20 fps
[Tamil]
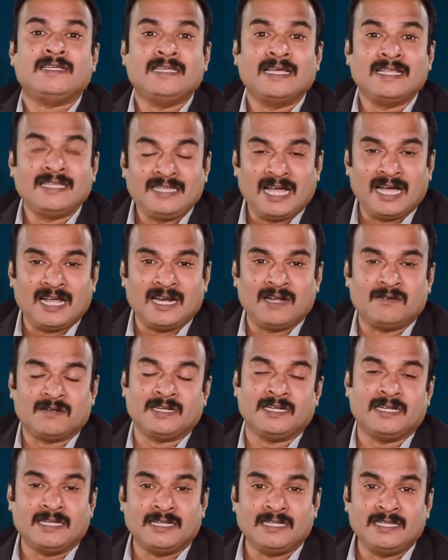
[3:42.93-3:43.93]
எந்த
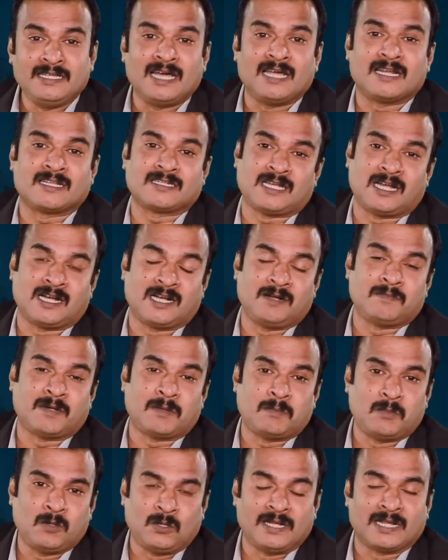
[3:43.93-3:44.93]
அளவுக்கு இந்திய அரசாங்கம்
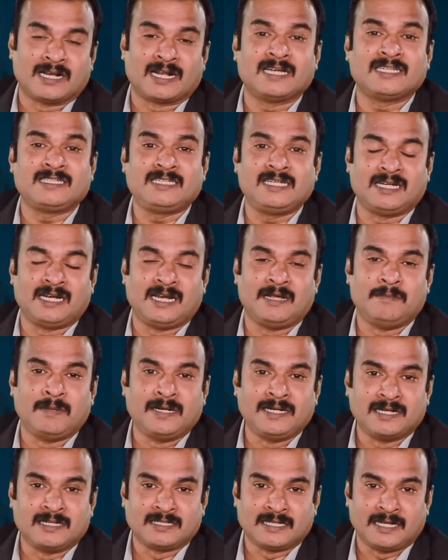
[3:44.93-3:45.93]
நம்மளுடைய ரகசியங்களை
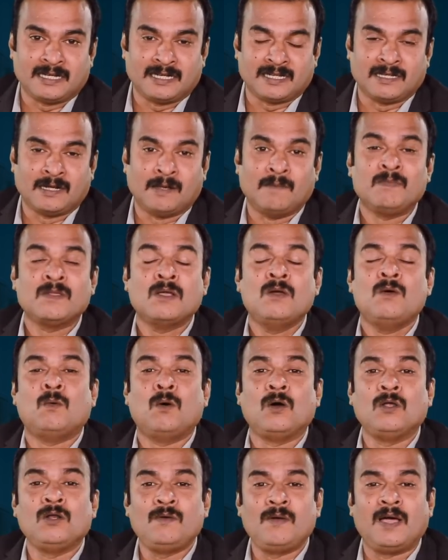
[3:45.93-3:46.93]
மெயின்டைன் செய்கிறது
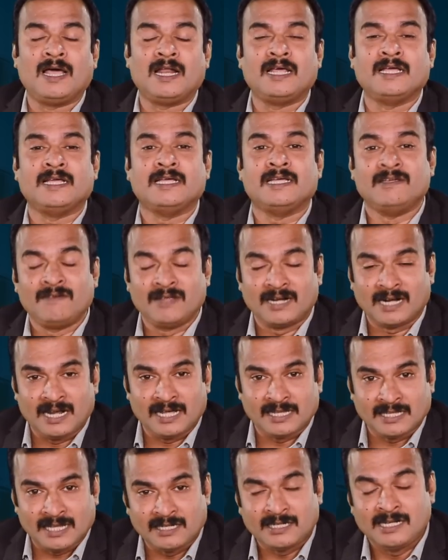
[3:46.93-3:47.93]
ஒருவேளை
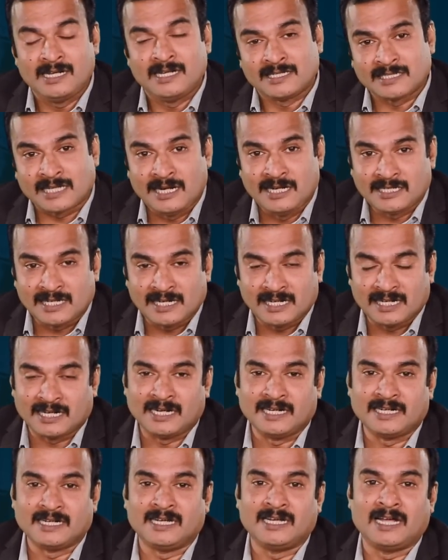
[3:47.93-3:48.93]
இவர்களே தான் சல்லிசான
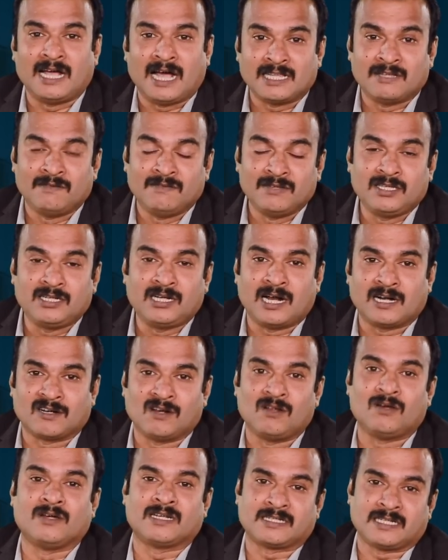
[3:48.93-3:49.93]
ரேட்டுக்கு அதை
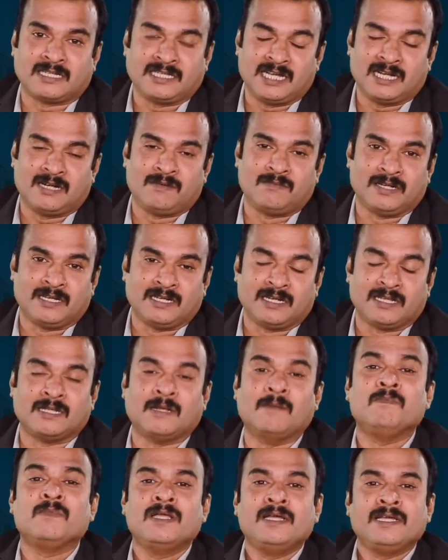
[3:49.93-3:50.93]
வித்துட்டாங்களோங்கிற சந்தேகம் வருகிறது
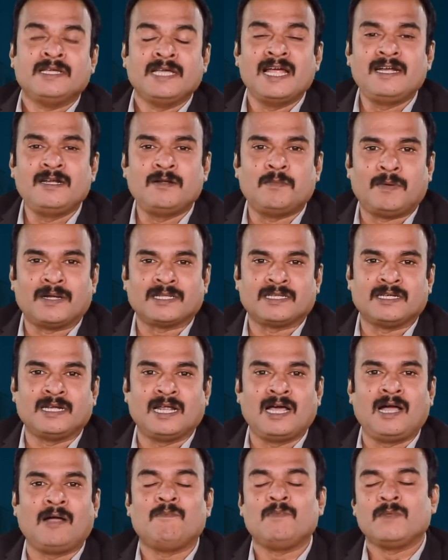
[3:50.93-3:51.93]
ஏன்னு
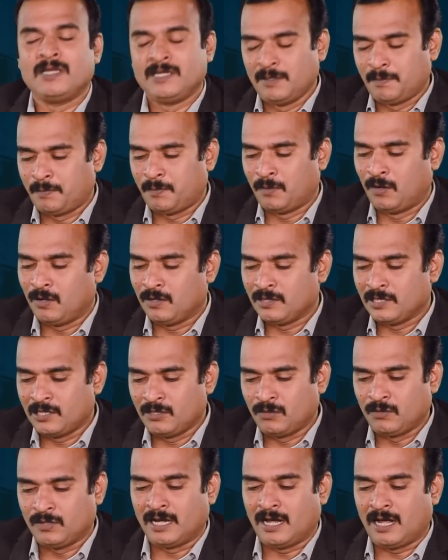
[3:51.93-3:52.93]
பார்த்தீங்கன்னா இப்போது
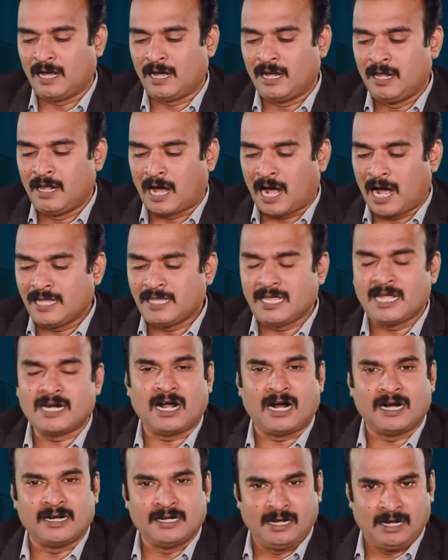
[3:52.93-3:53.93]
என்னுடைய ஆதார்
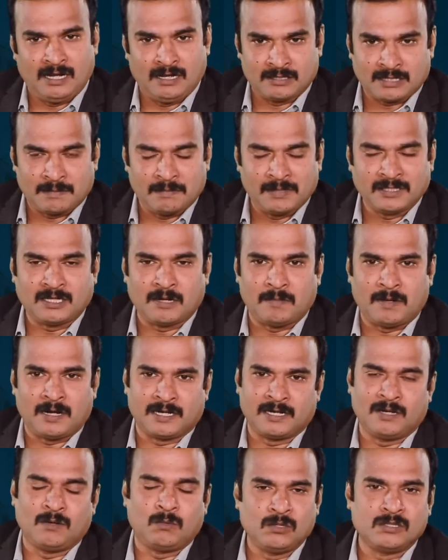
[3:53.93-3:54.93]
கார்டில்
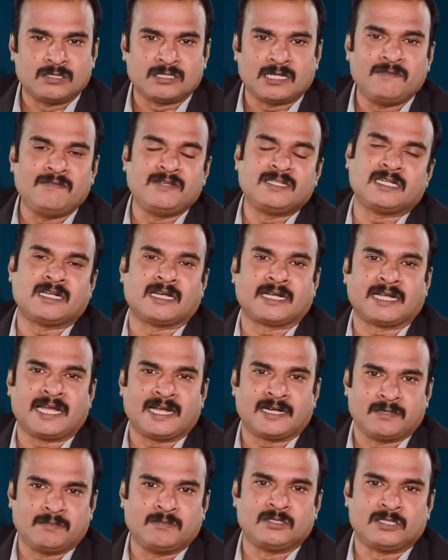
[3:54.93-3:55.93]
சம்மந்தமான ஒரு சர்வீஸை நான்
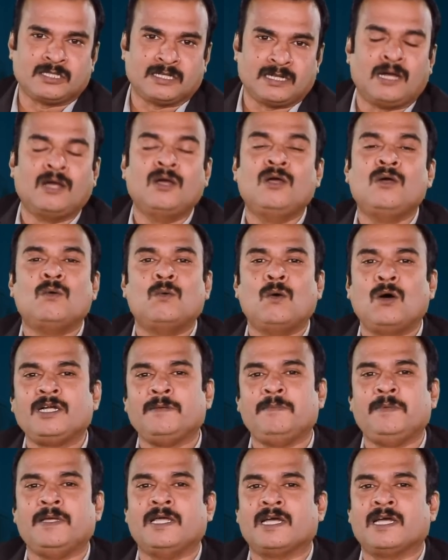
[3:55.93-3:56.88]
கேட்கணும்னு வச்சுக்கலேன் ஓடிபி